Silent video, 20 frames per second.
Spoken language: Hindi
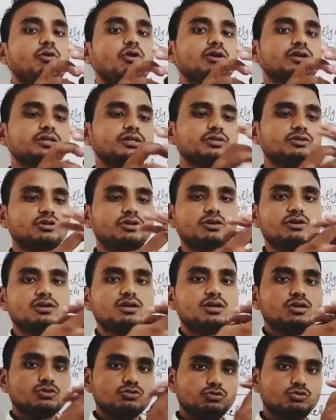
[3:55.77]
बॉल की
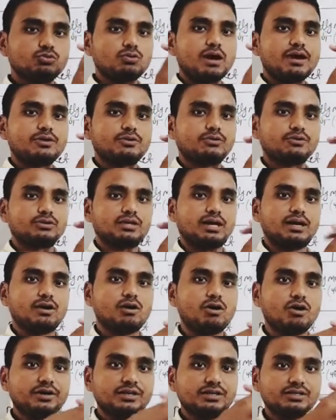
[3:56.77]
तरह ज्वाइंट होता
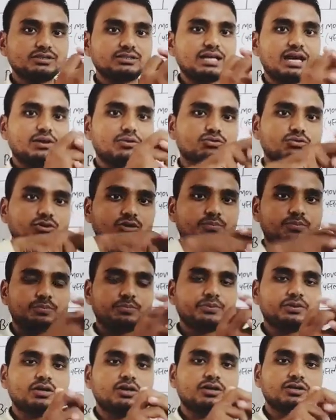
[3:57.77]
है और ये चारों तरफ
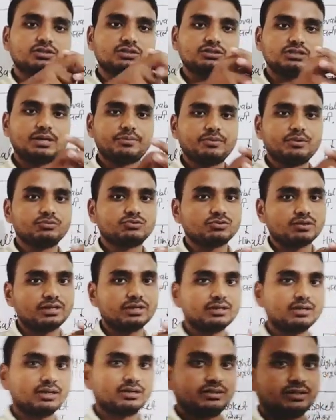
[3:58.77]
अपने हर दिशा में ज्वाइंट